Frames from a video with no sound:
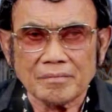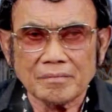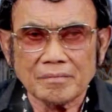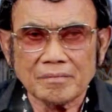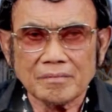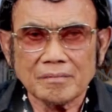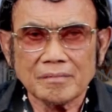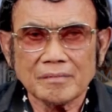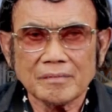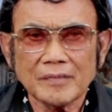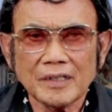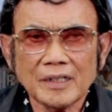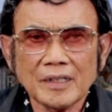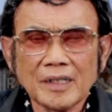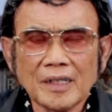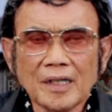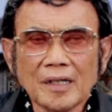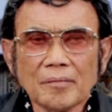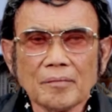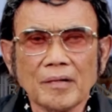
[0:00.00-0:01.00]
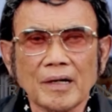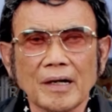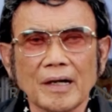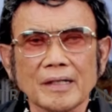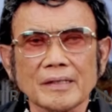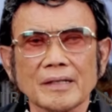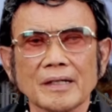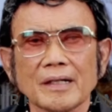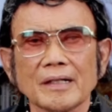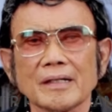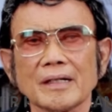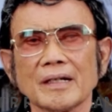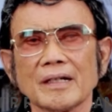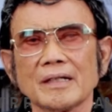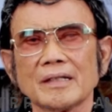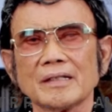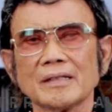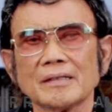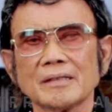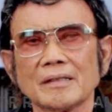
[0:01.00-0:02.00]
pihak, termasuk aparat
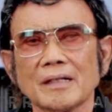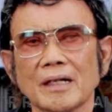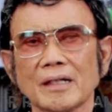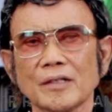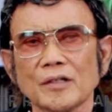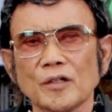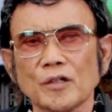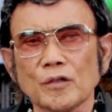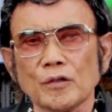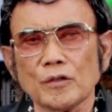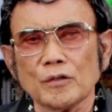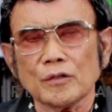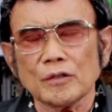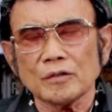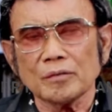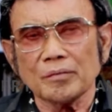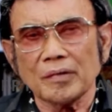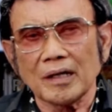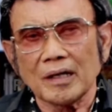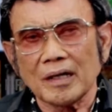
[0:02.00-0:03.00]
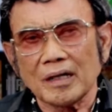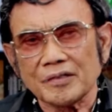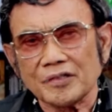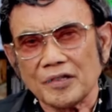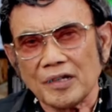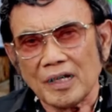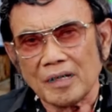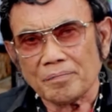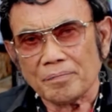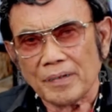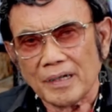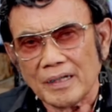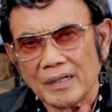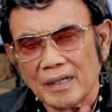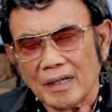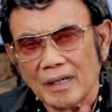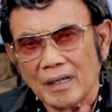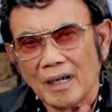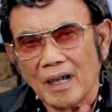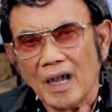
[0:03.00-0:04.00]
penegak hukum, untuk menindak tegas para
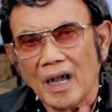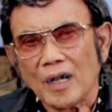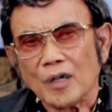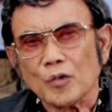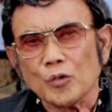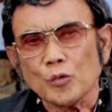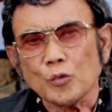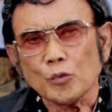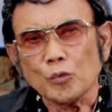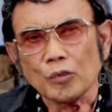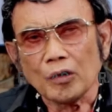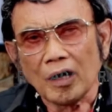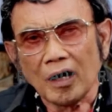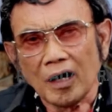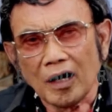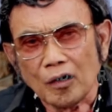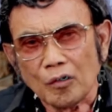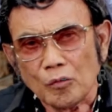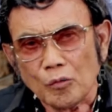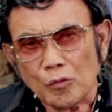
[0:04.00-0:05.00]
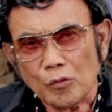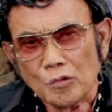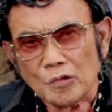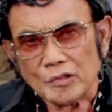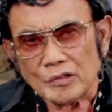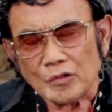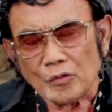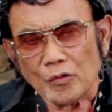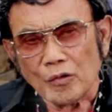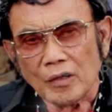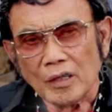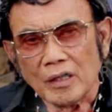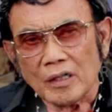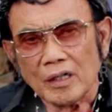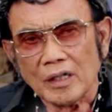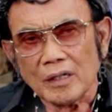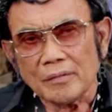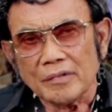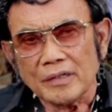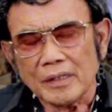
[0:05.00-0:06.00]
pelaku kejahatan tersebut.
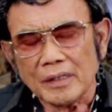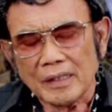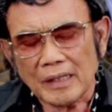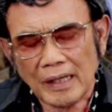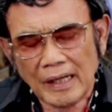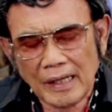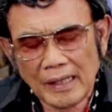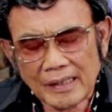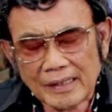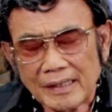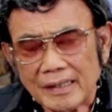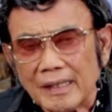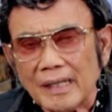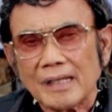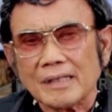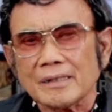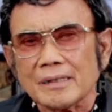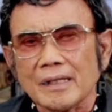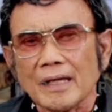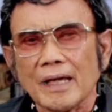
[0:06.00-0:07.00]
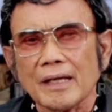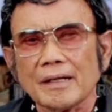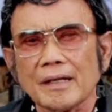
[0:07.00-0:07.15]
Kita akan melakukan